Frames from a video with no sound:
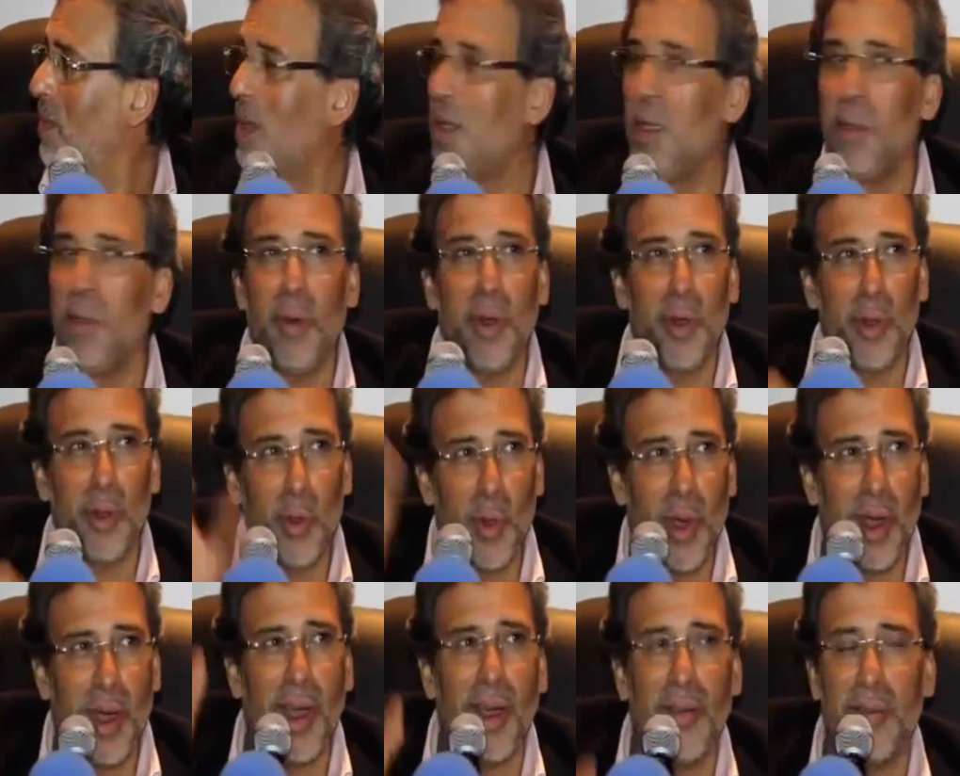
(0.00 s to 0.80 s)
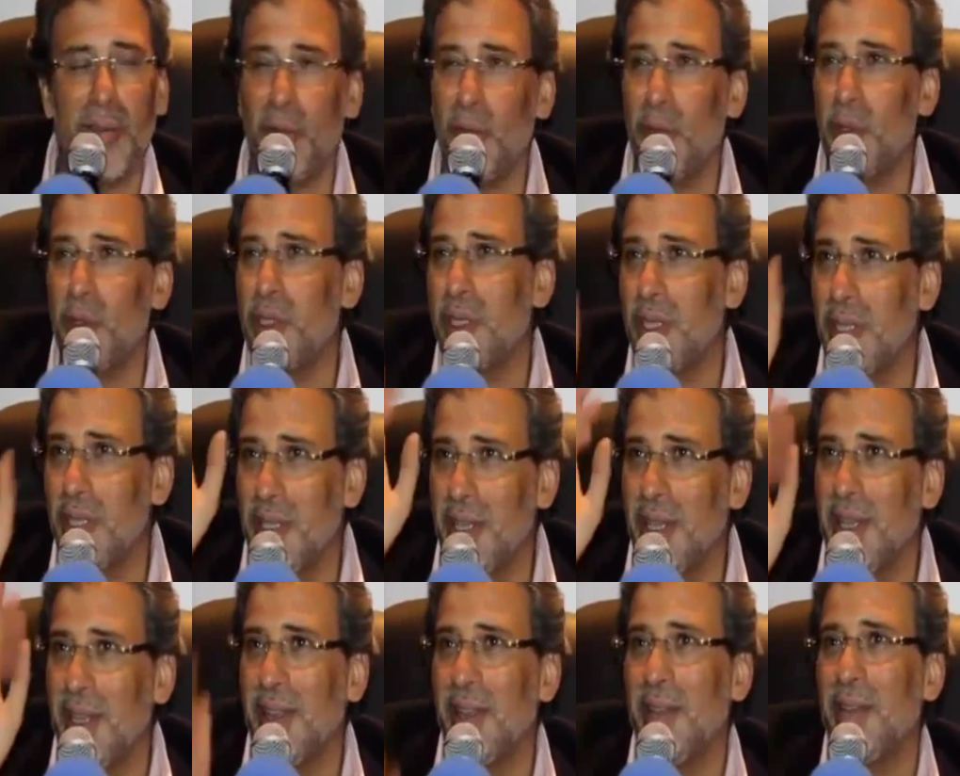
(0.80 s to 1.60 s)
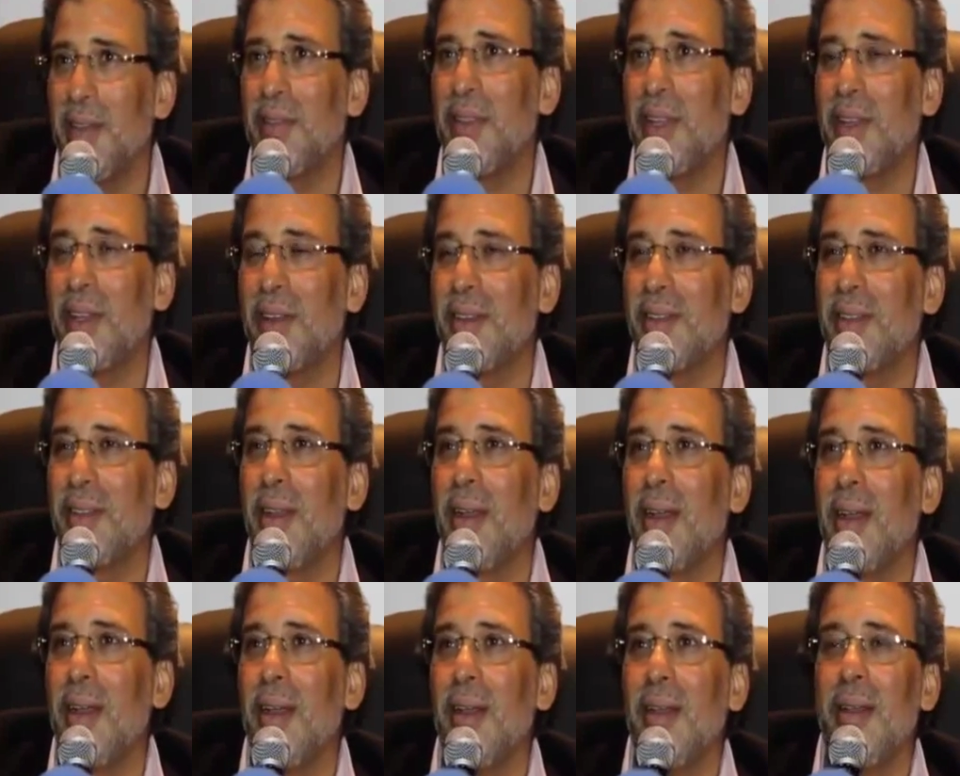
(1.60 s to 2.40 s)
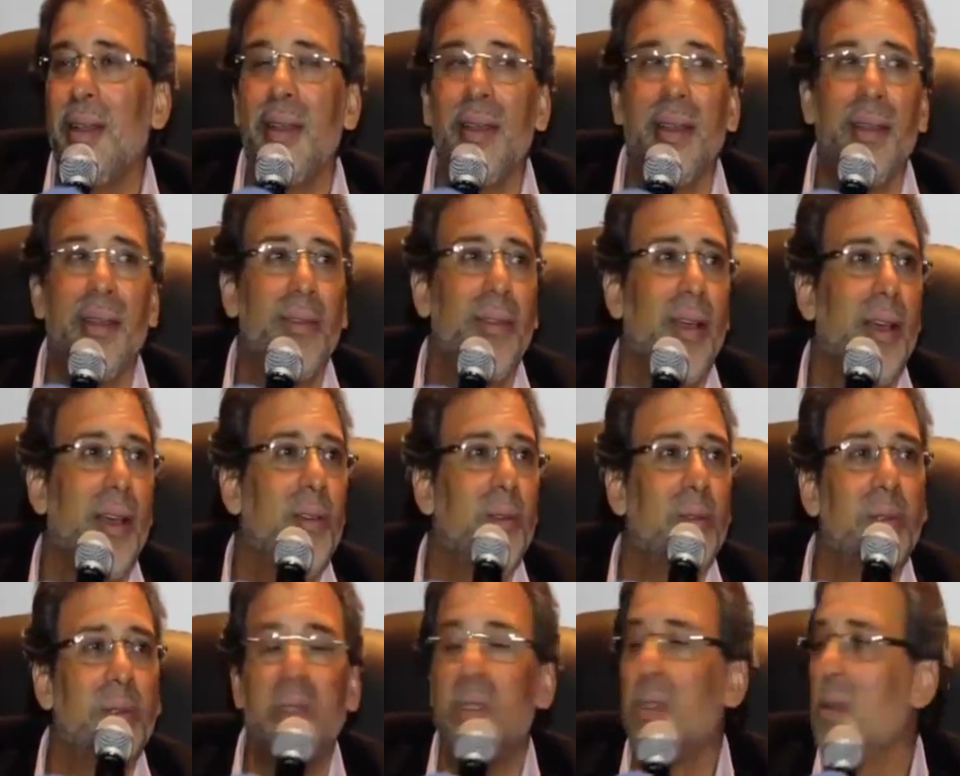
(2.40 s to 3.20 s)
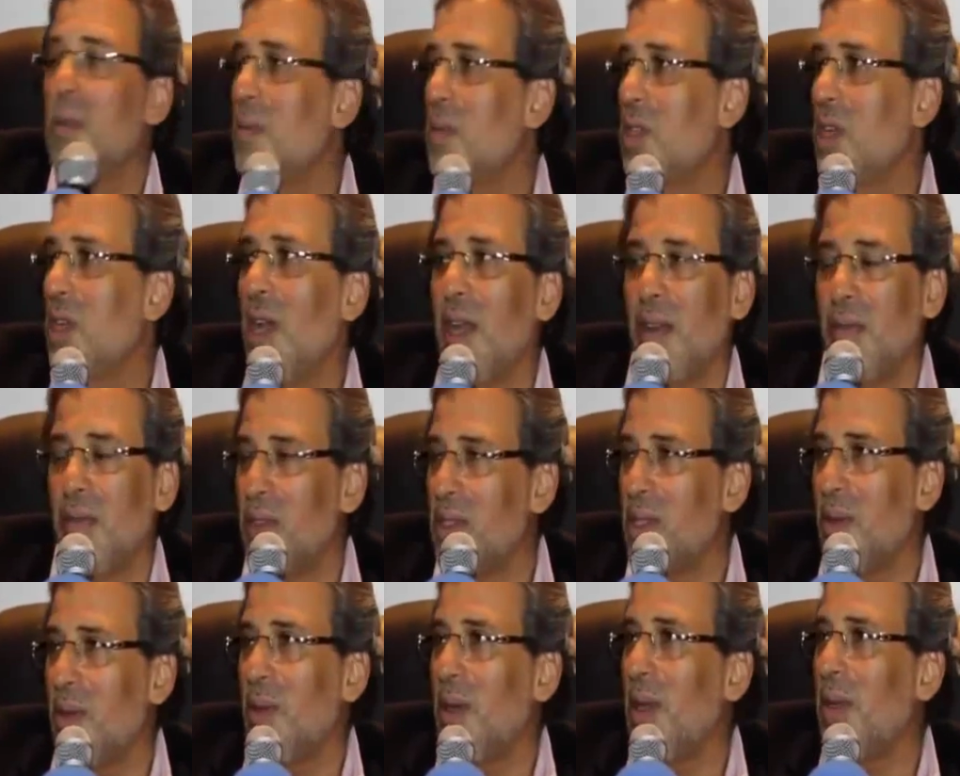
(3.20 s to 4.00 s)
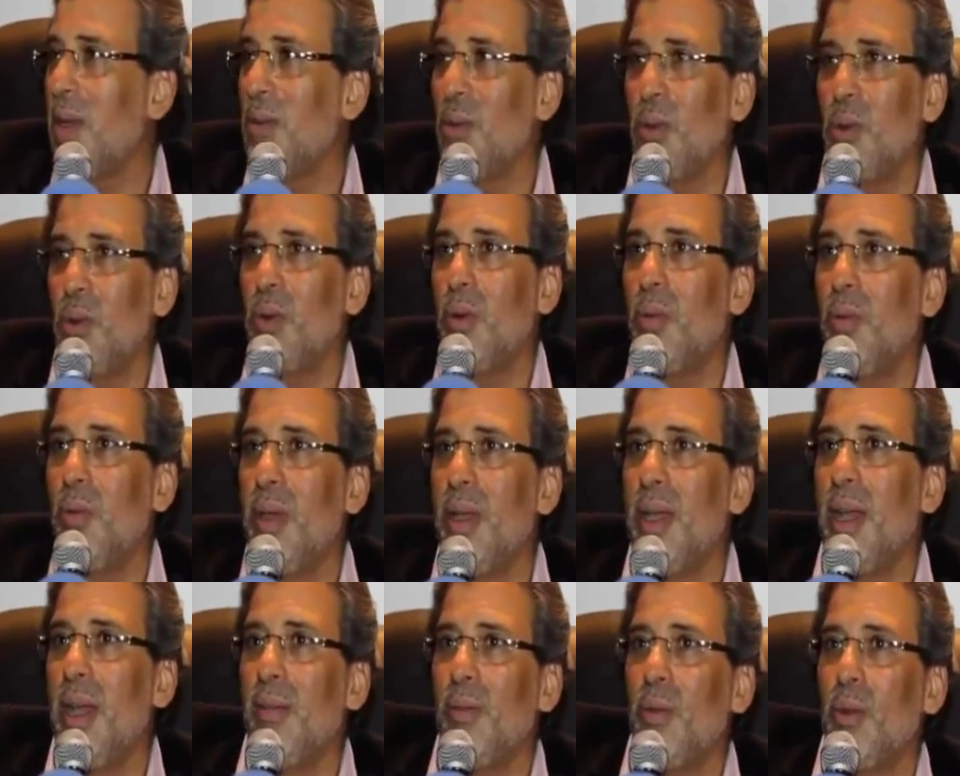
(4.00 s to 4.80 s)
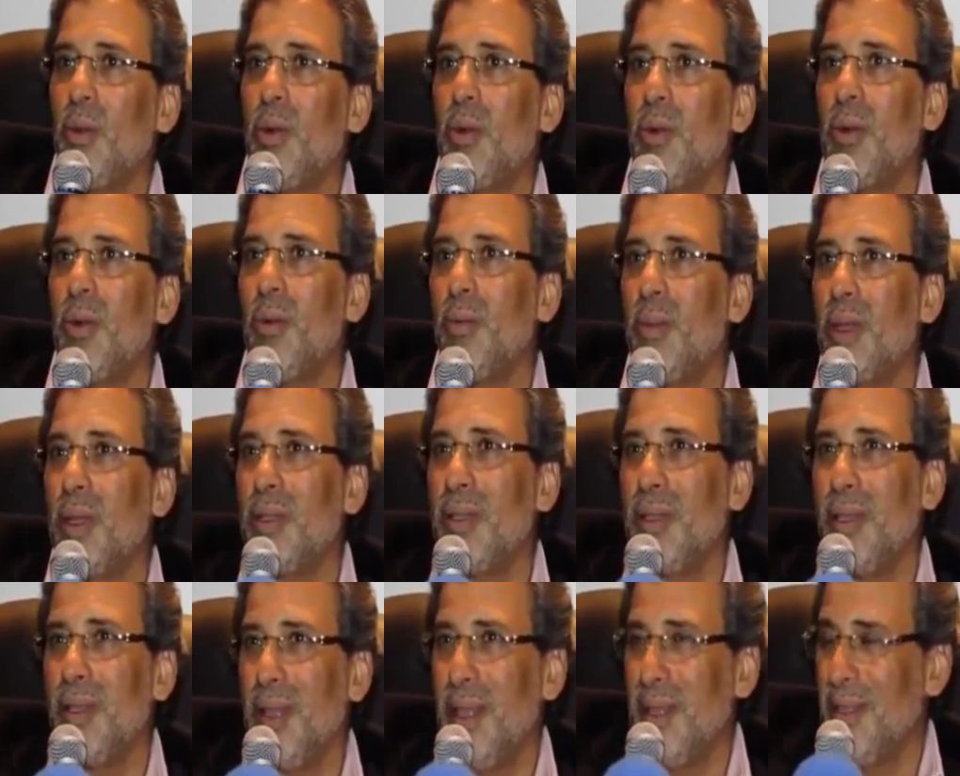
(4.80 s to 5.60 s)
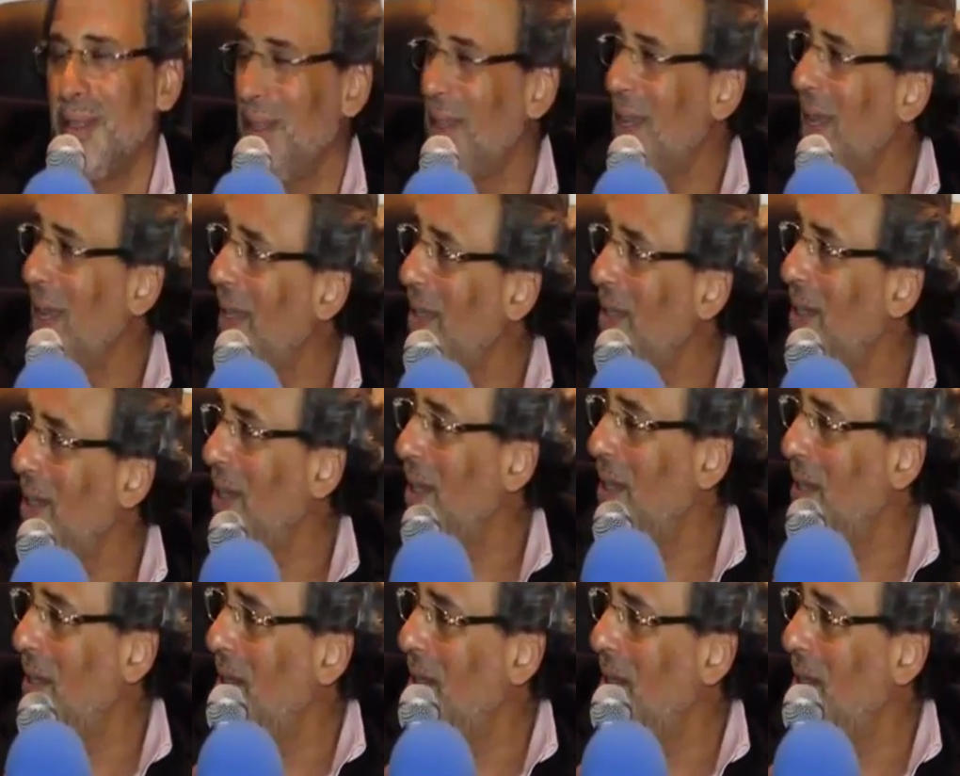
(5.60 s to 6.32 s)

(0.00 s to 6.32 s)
ده دي برضه واقعه في النص كده افتكرتها فقال له بس مش هعرف اصور عندكم الميه عندكم يعني هاديه